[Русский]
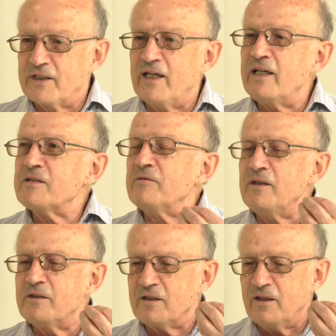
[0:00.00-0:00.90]
Да,
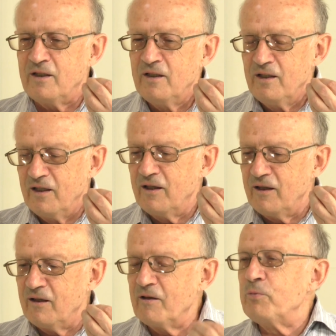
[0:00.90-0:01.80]
извините,
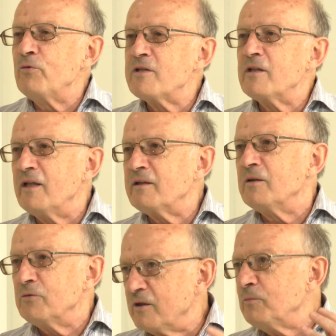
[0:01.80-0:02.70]
Путин
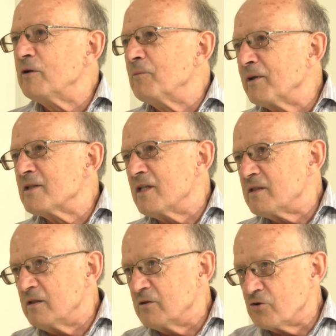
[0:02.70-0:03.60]
это, ну не будем
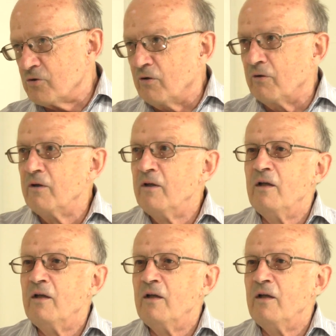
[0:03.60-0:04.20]
произносить, что.